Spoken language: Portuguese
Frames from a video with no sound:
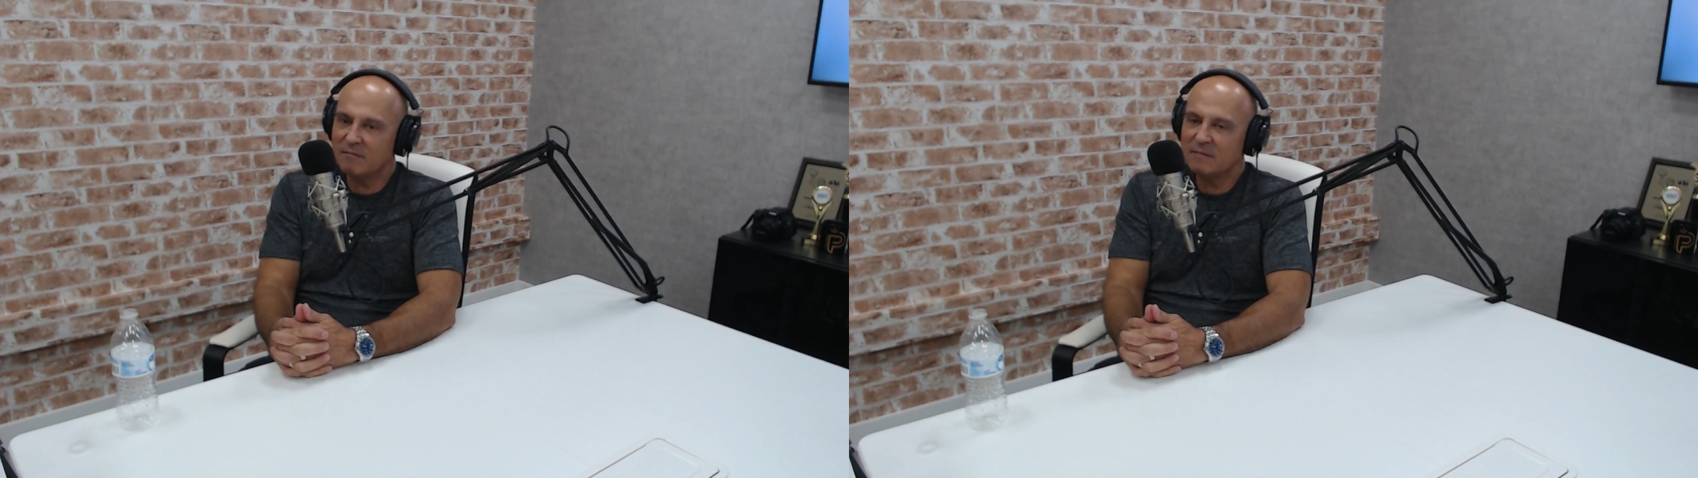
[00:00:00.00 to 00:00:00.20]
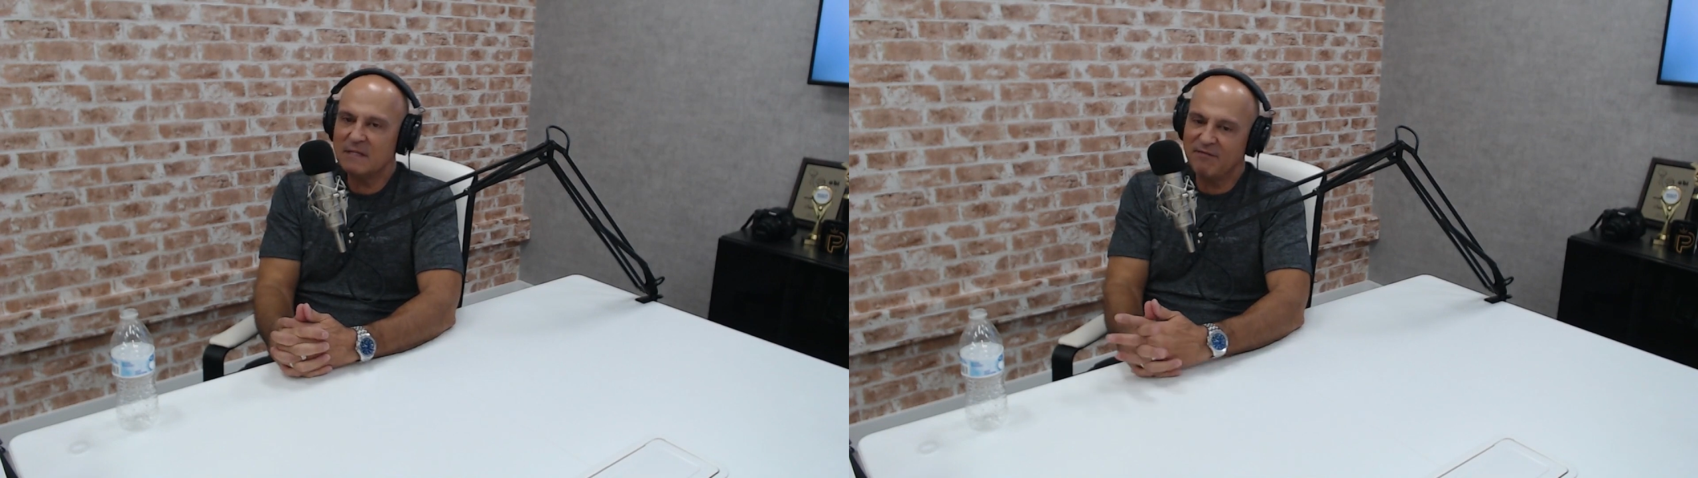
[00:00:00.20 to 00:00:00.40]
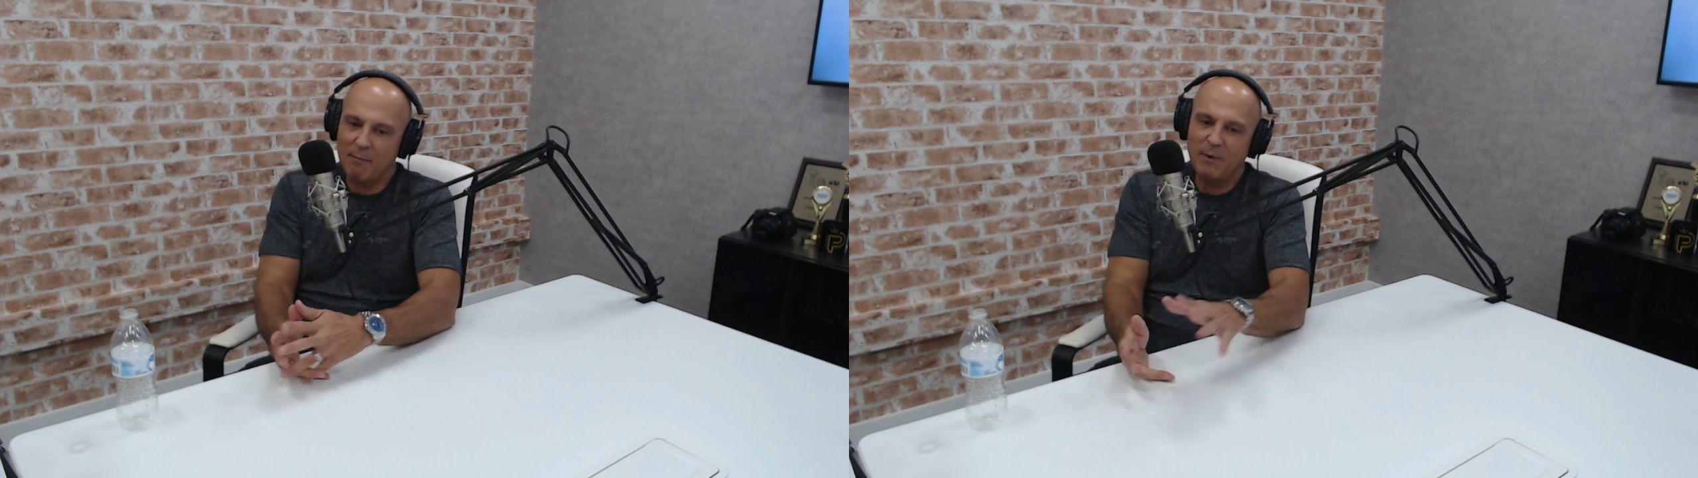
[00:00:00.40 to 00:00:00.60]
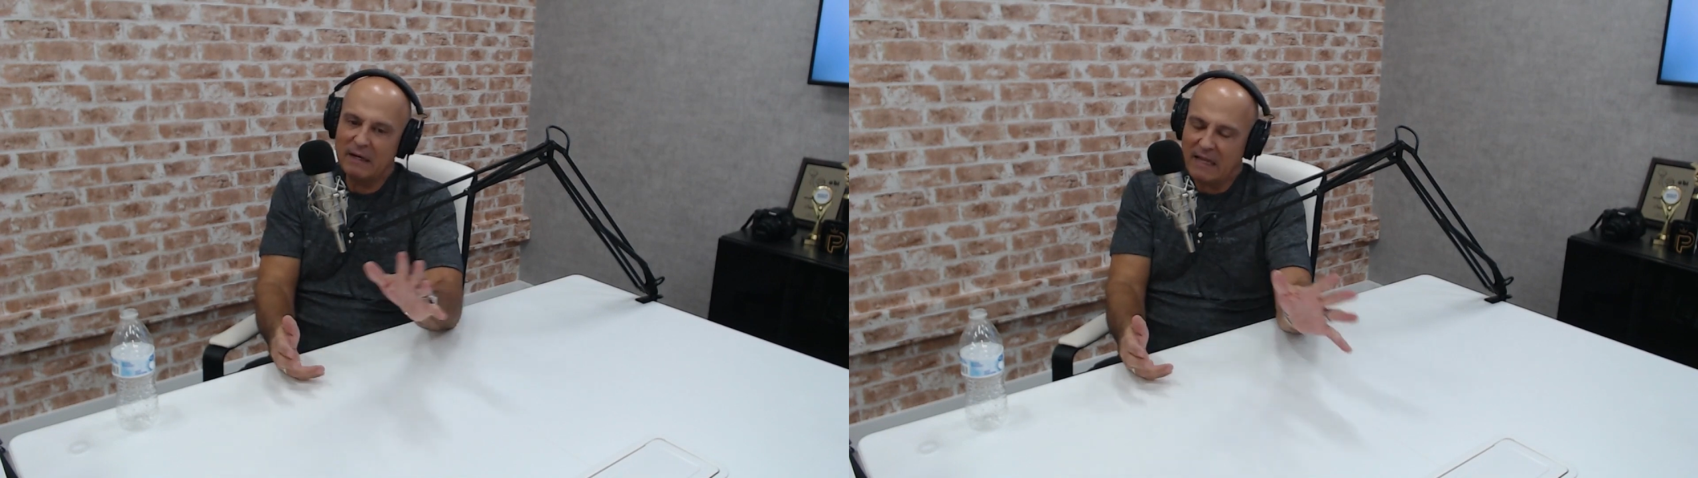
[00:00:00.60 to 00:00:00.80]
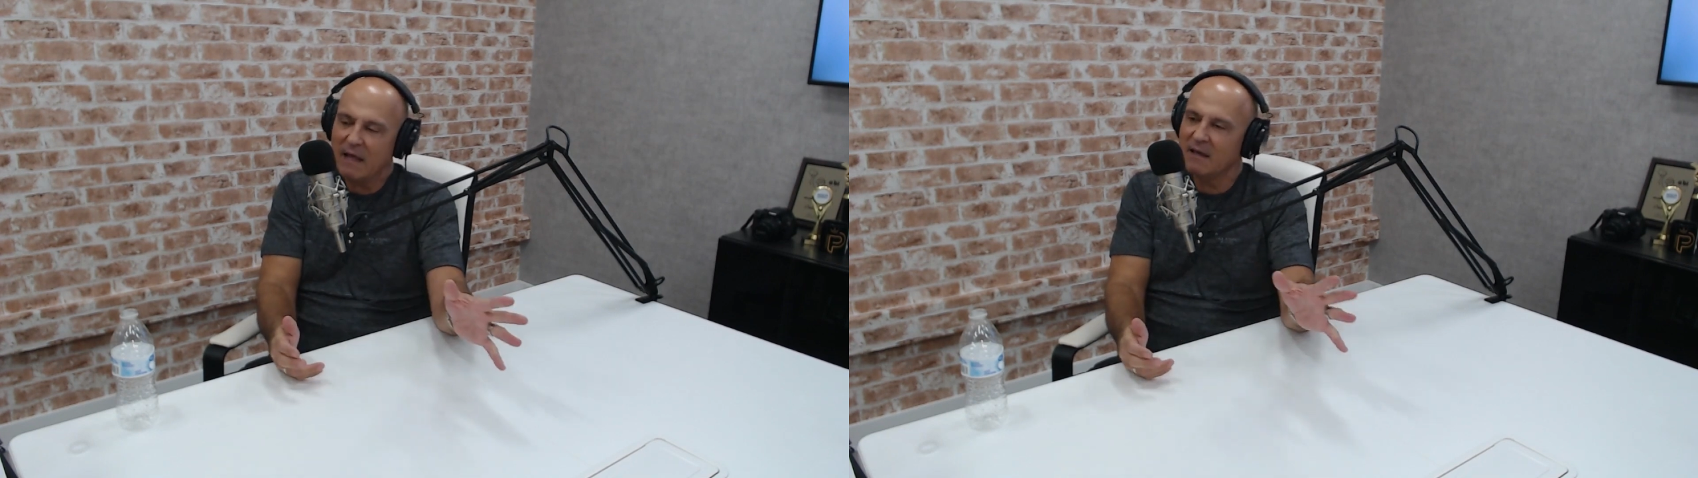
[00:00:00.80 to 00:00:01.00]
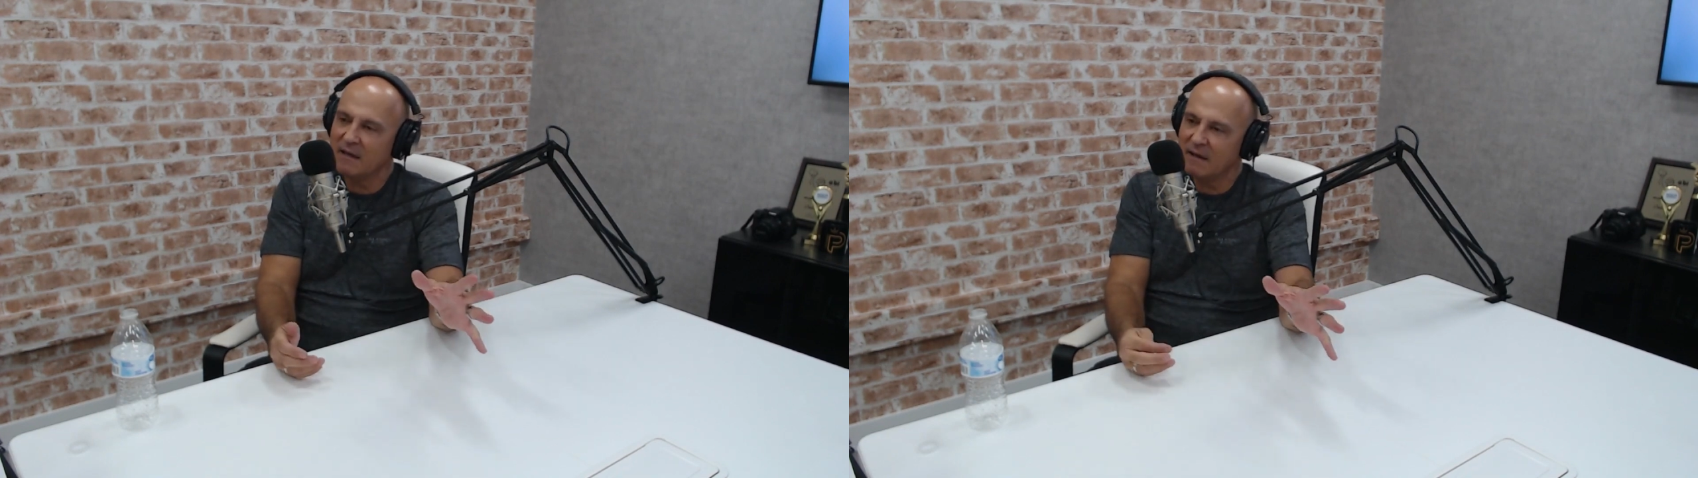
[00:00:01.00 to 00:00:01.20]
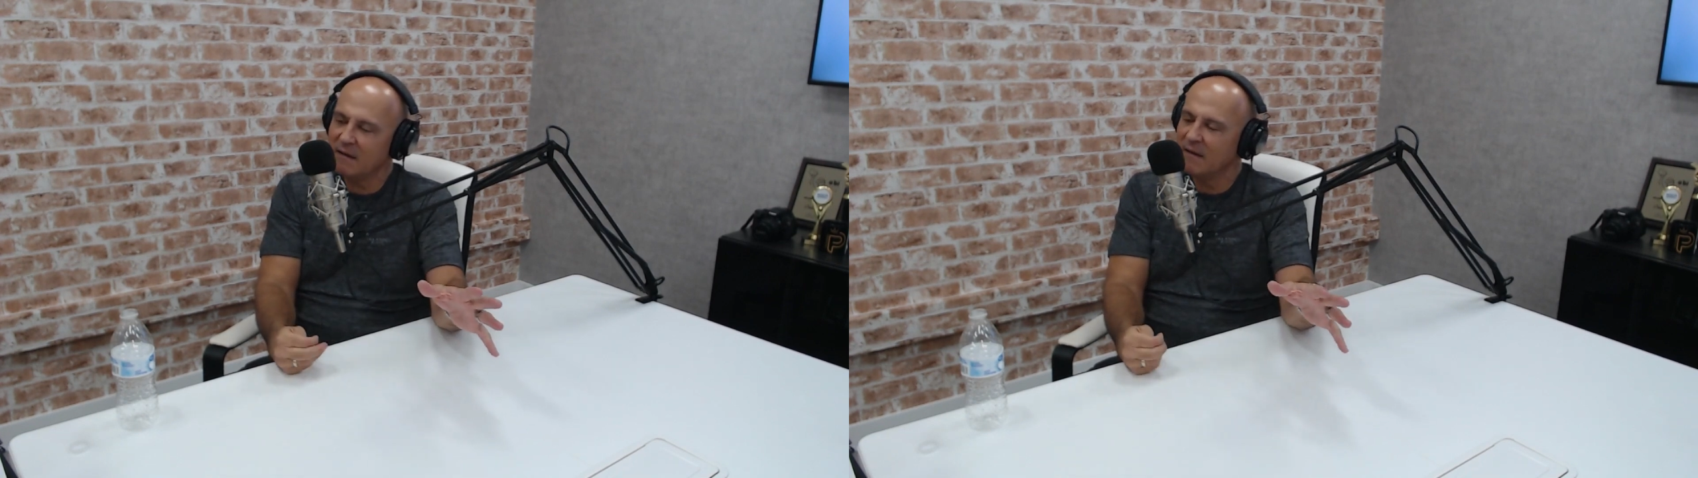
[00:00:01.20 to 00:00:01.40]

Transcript: você vai perder ali,